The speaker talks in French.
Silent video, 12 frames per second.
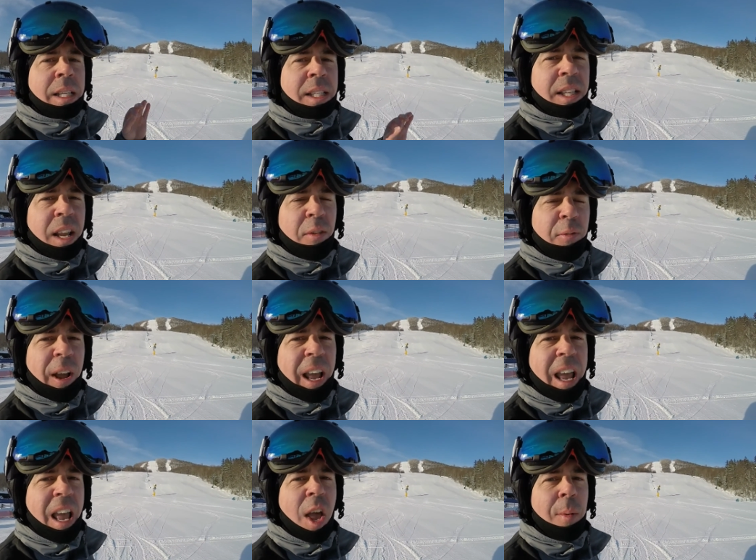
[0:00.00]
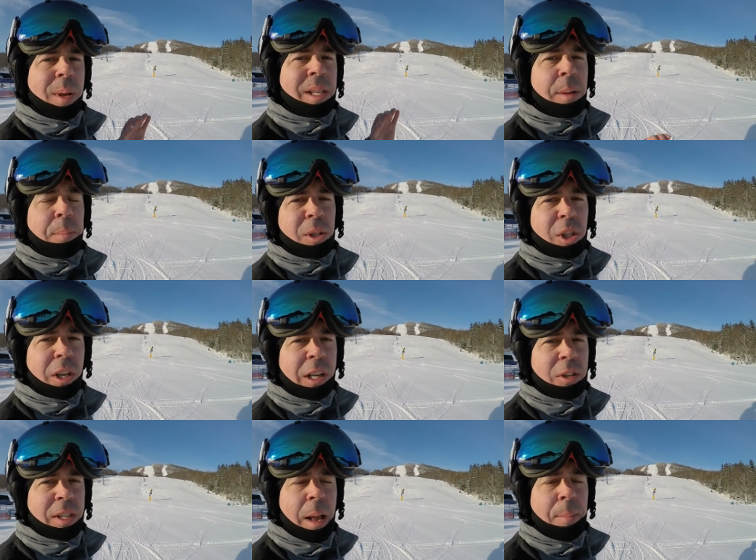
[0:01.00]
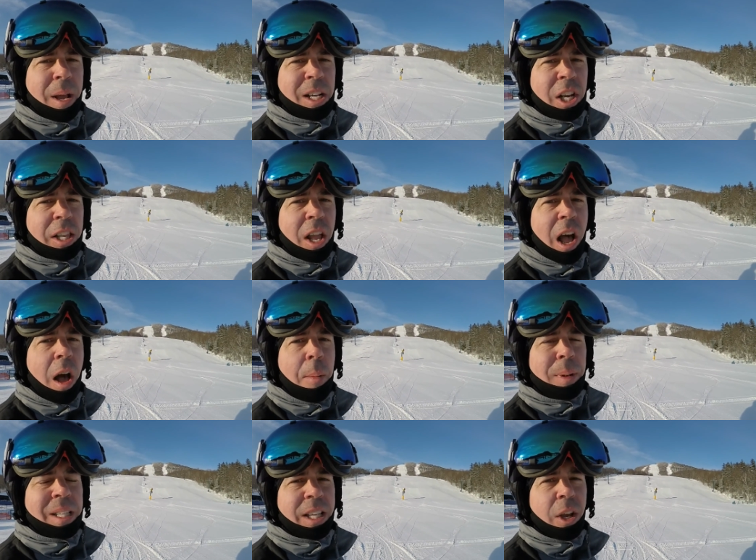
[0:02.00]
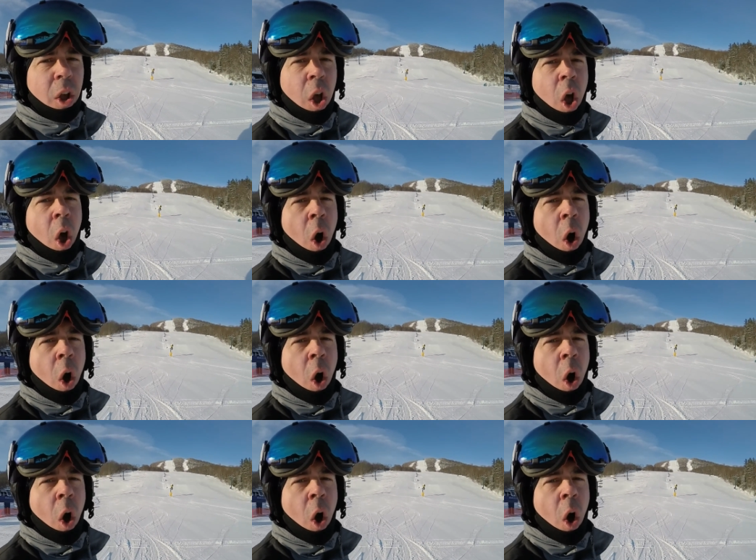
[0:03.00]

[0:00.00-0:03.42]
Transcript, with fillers: C'est frais, mais c'est pas ça qui nous empêche d'être dehors parce que